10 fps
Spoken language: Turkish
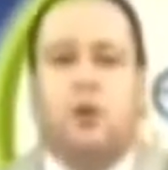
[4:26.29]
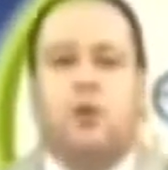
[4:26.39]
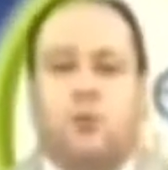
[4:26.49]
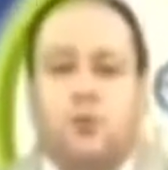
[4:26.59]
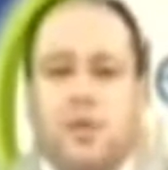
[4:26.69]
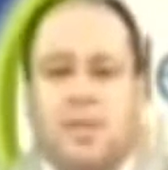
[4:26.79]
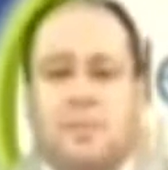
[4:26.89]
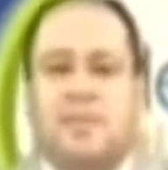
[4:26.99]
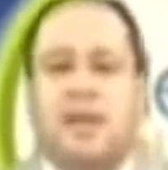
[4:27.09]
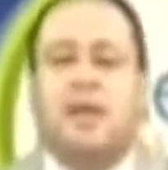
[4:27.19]

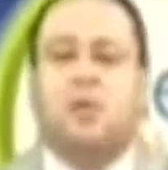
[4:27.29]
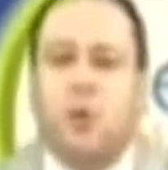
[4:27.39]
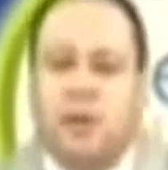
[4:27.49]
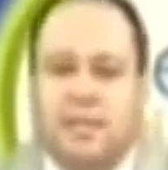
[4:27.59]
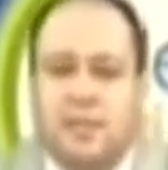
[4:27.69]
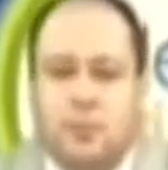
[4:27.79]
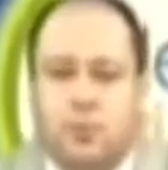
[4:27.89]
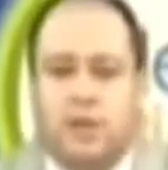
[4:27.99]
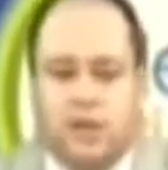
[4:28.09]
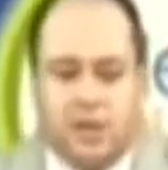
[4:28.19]
ürünlerimize çok kısa bir
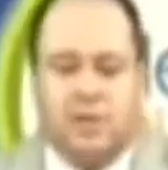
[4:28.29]
süre içinde